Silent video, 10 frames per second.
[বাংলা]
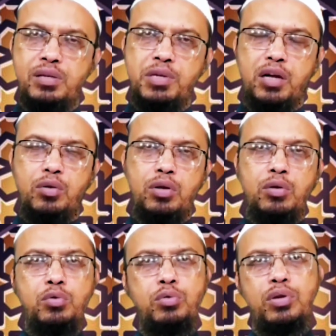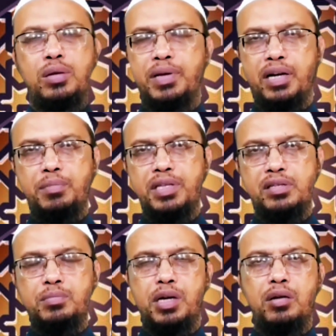সামি আল্লাহু লিমান
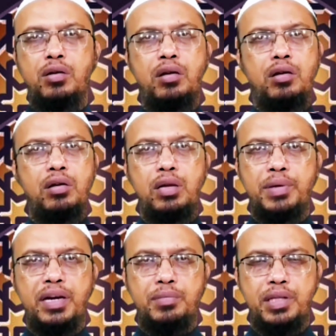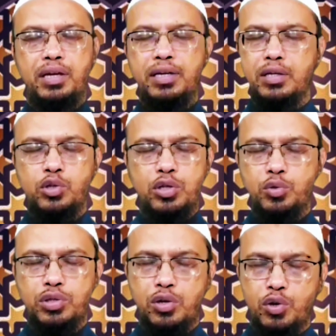হামিদা সামি আল্লাহ লিমান হামিদা এটা
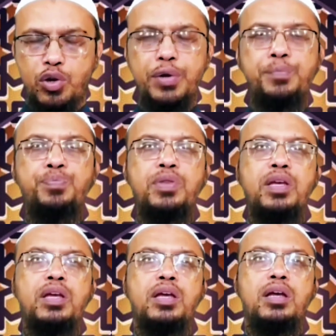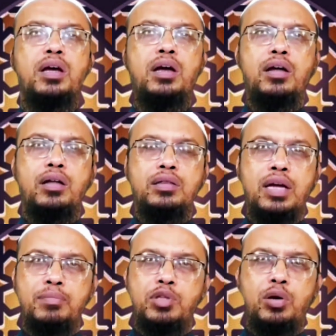সঠিক উচ্চারণ নয়
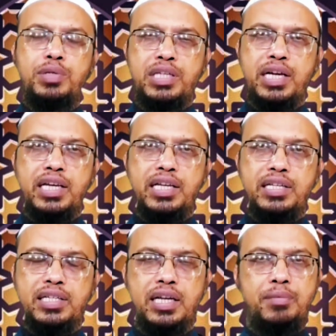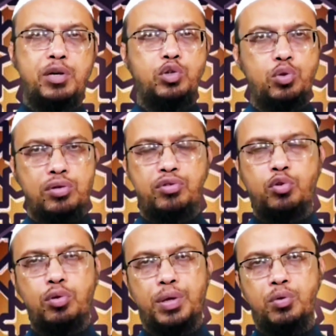থামতে হবে সেখানে যেখানে মানুষ অক্ষ
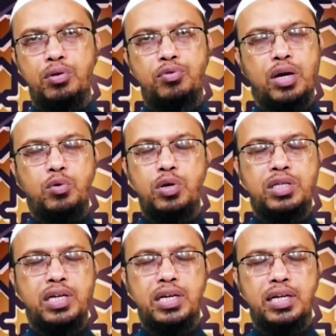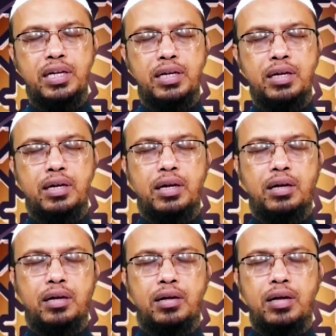করবে অক্ষ না করলে সেখানে
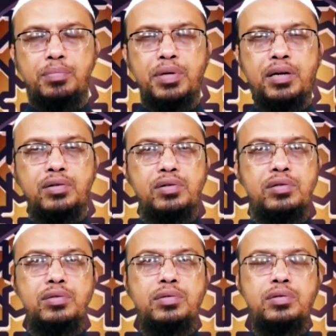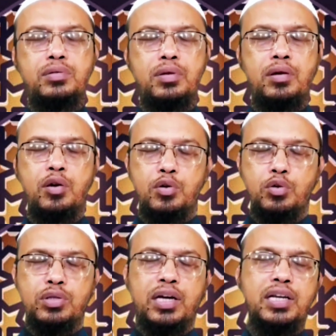আপনার
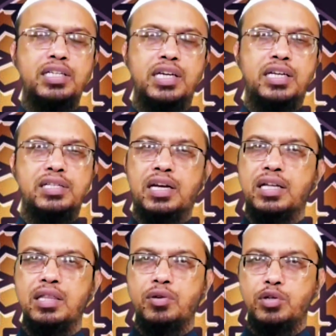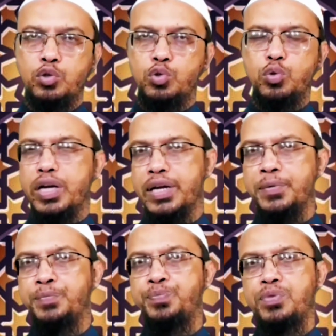হরকত থাকলে সেখানে সাকিন দেওয়ার সুযোগ নেই